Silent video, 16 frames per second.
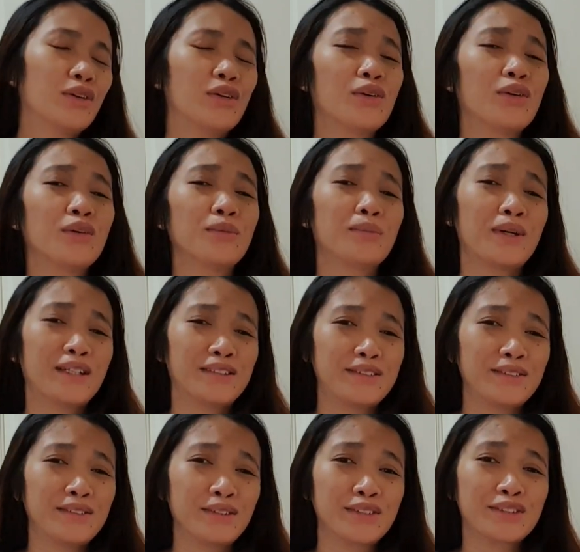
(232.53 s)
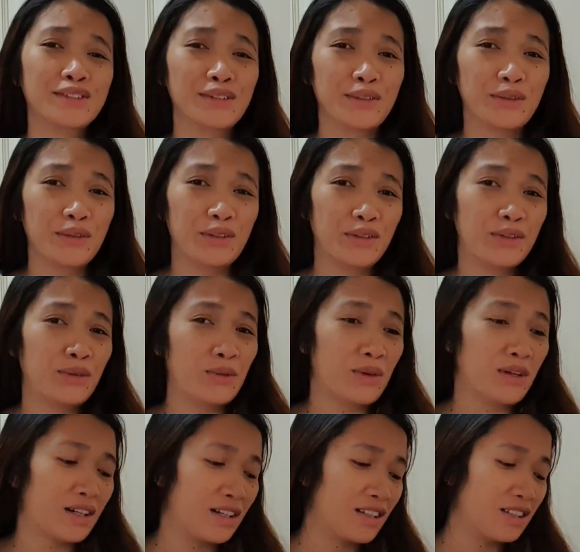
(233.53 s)
Kung bad news to or
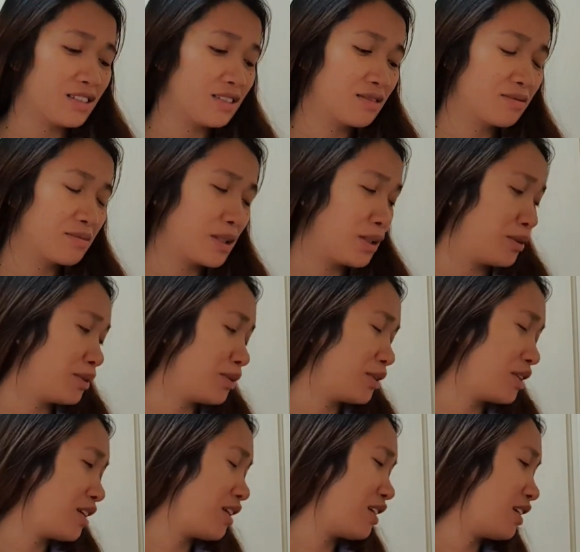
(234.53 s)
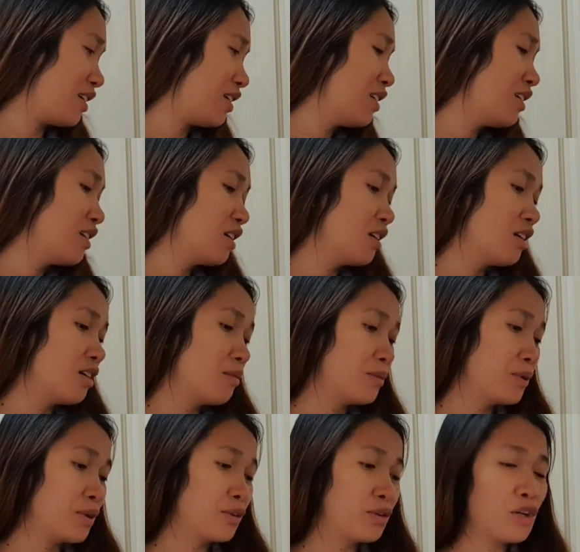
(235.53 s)
what, pero yeah
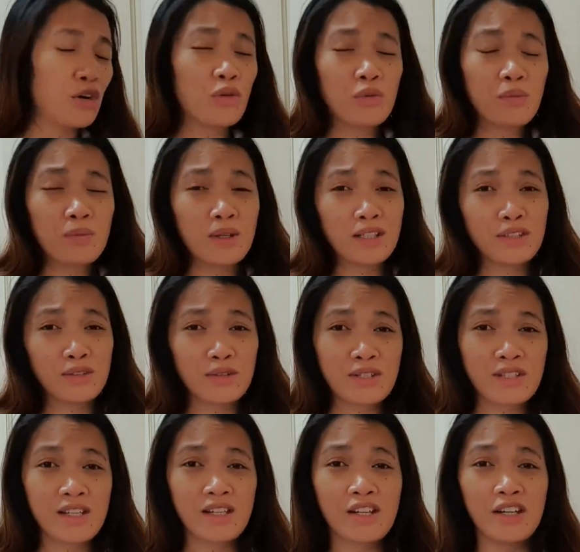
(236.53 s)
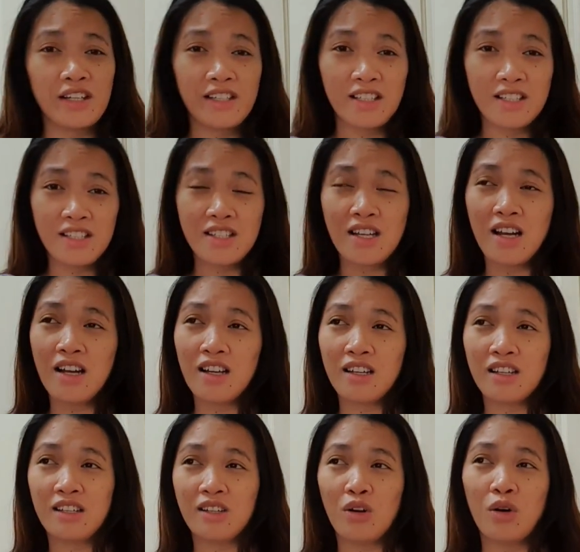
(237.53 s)
meron akong bad news regarding sa
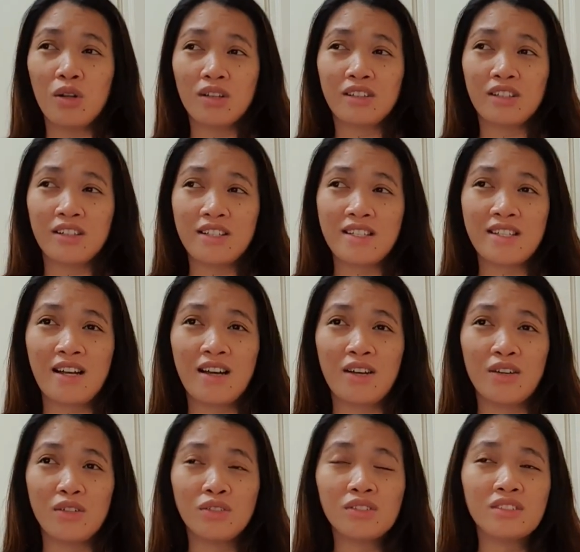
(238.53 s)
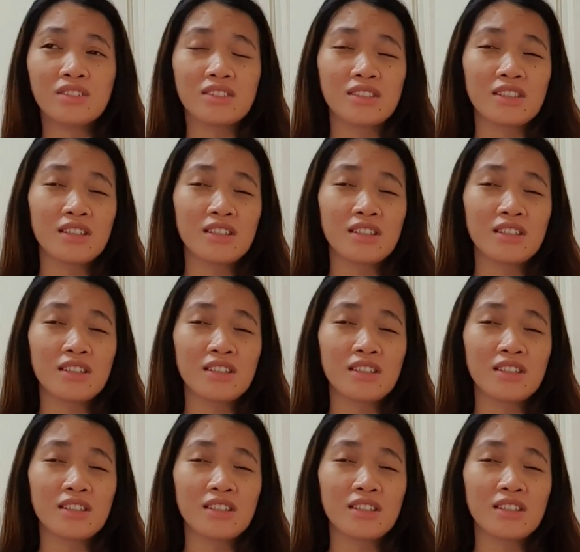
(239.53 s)
aking ultrasound